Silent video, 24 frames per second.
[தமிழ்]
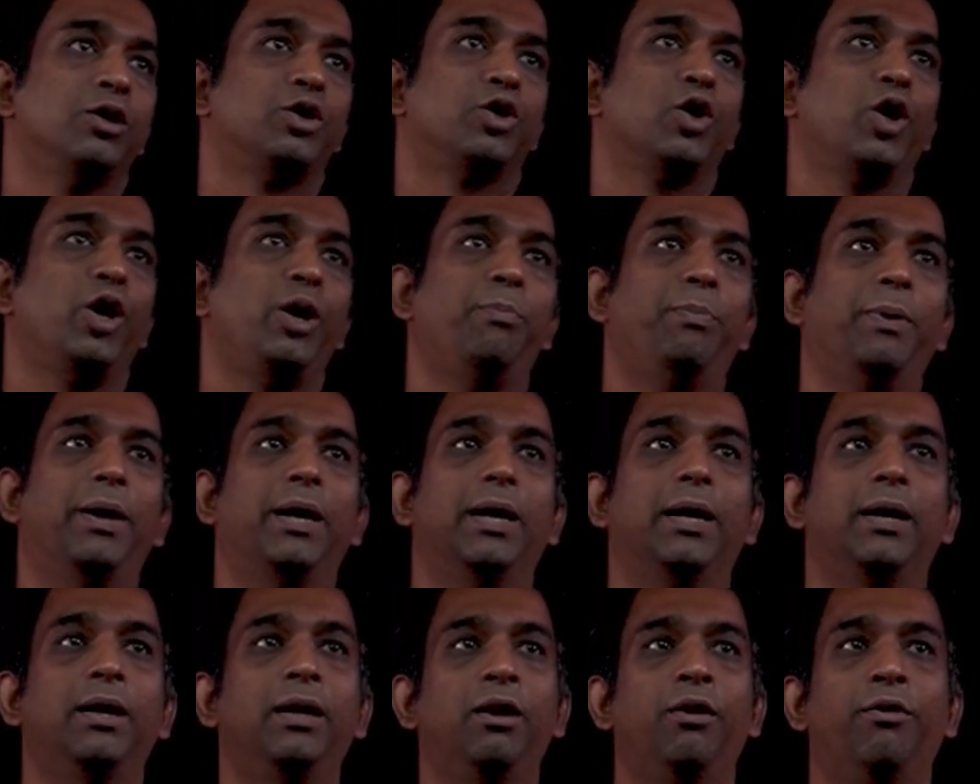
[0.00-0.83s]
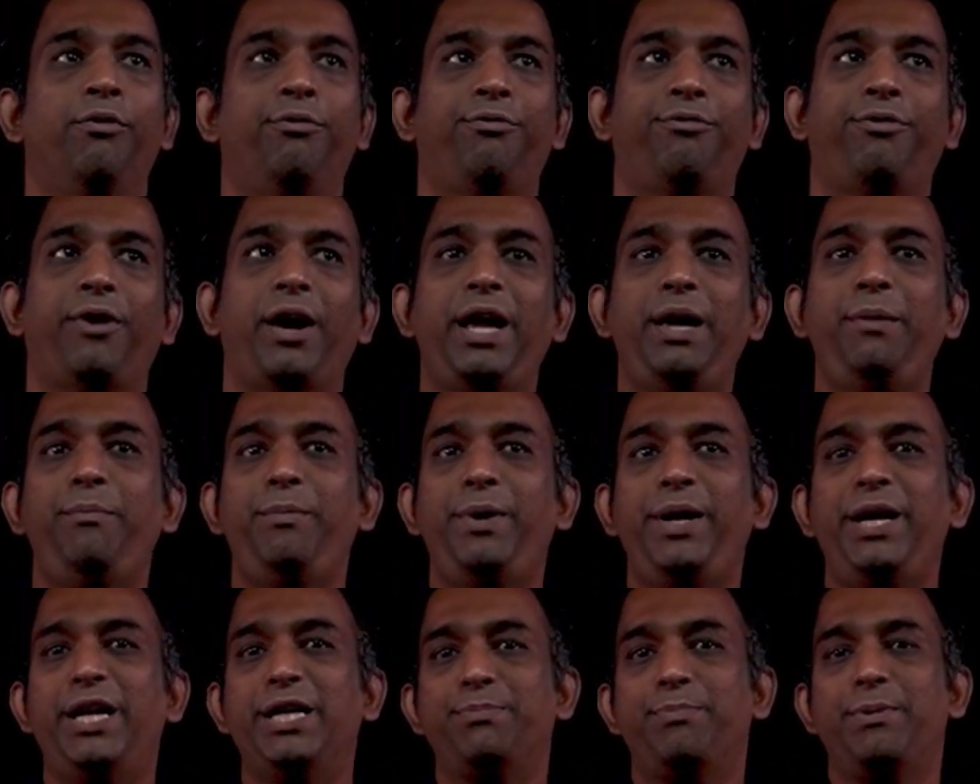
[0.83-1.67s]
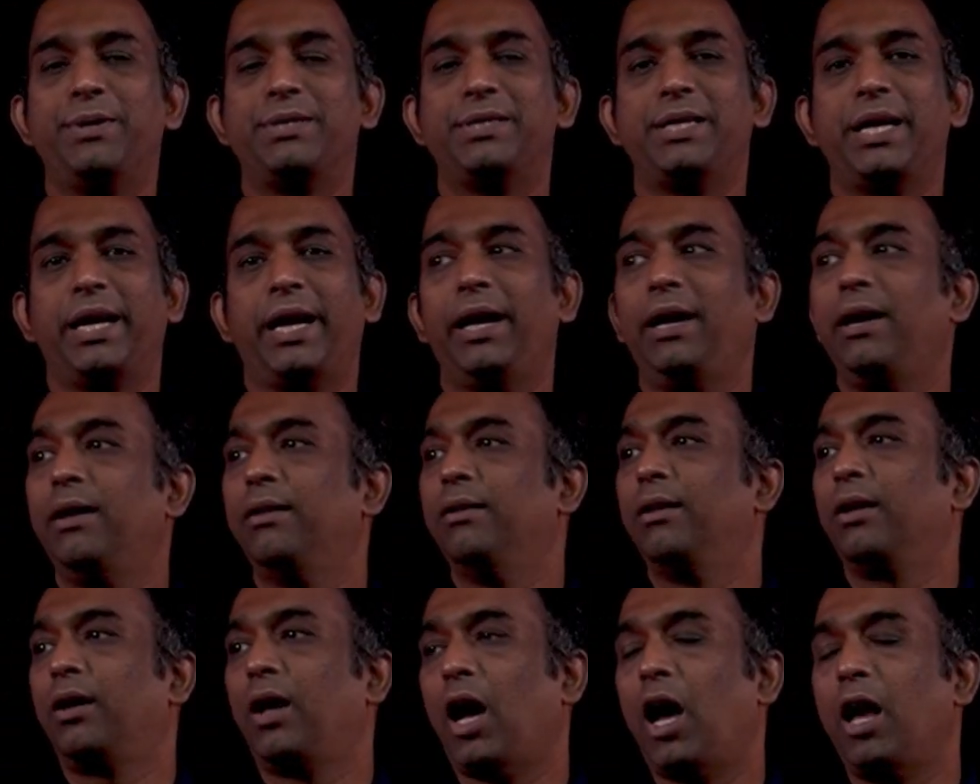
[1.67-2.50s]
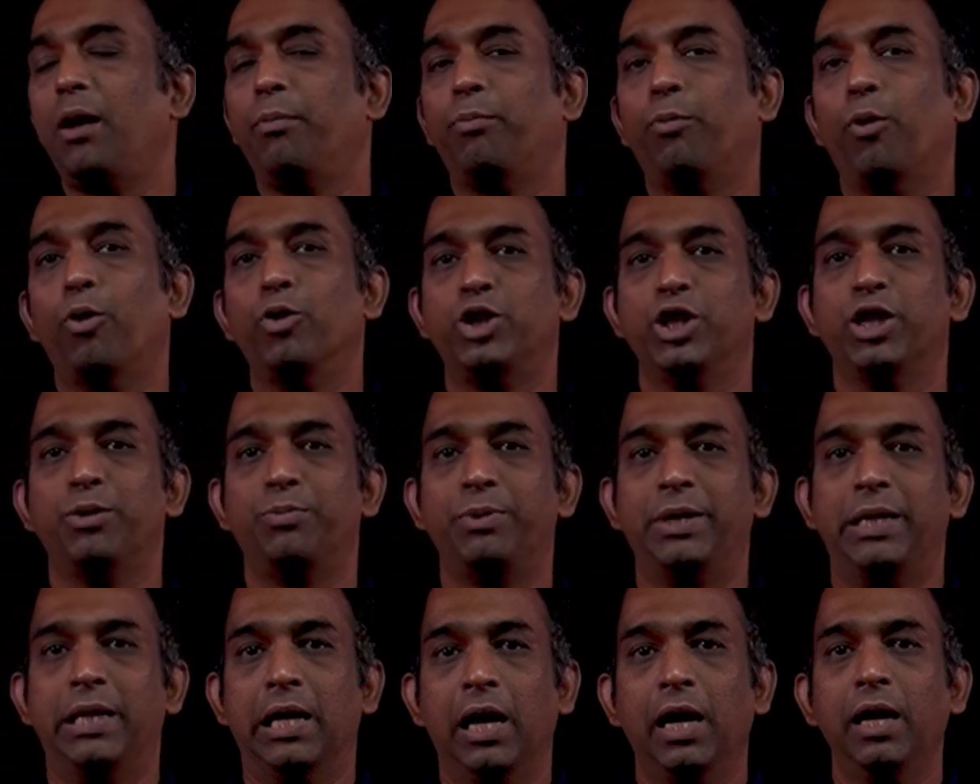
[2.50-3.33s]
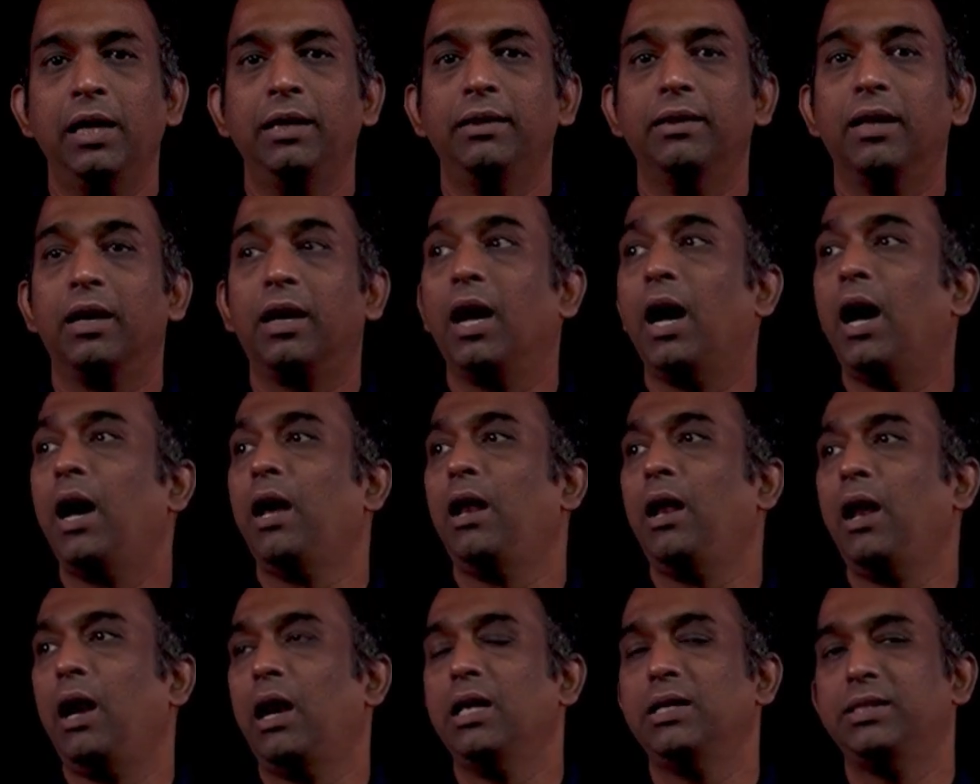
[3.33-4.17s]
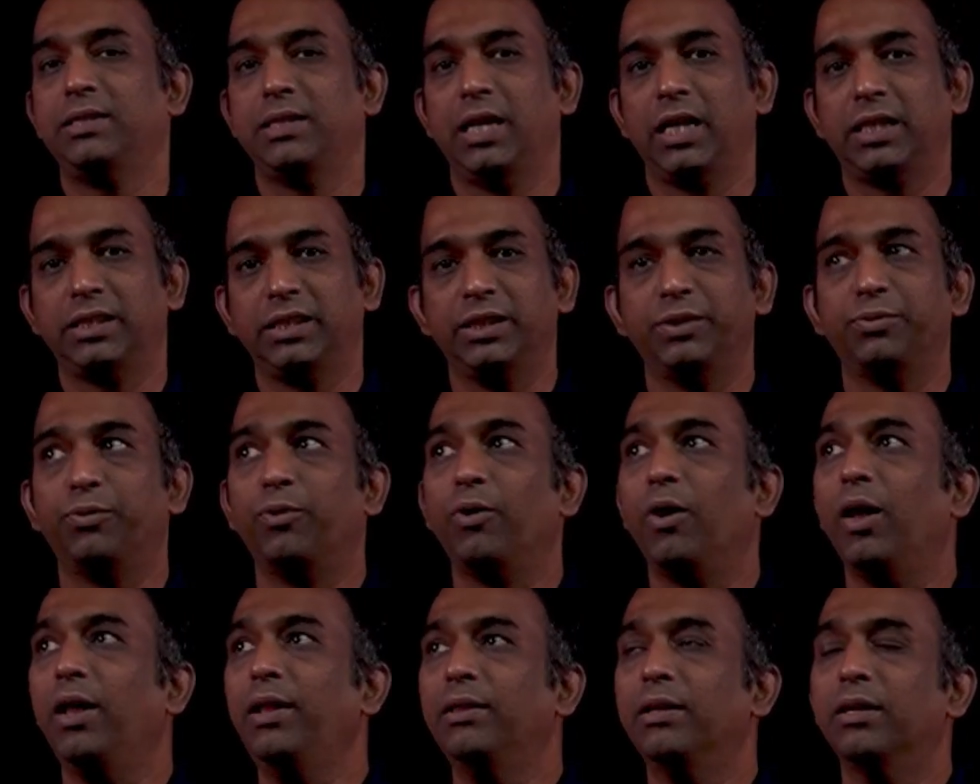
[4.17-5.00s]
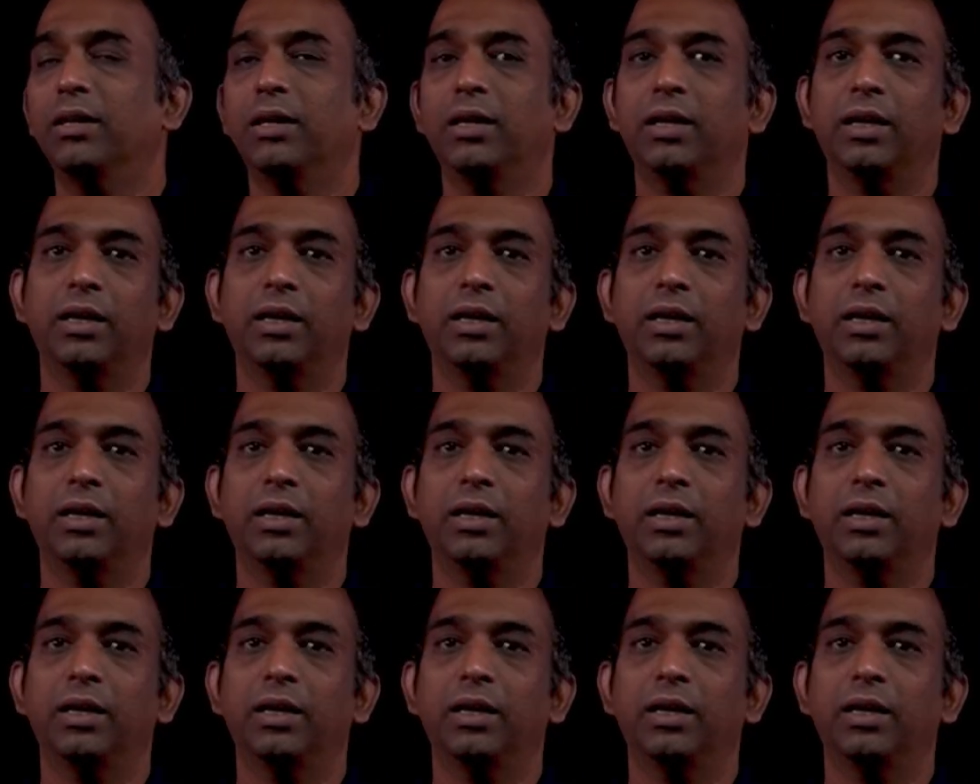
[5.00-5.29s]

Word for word: ஸோ இப்போ ஃபைவ் மீட்டர்ஸ் பர் செகண்டில் இந்த கார் போச்சு அப்படின்னா இந்த காரால் சக்ஸஸ்ஃபுல்லாக இந்த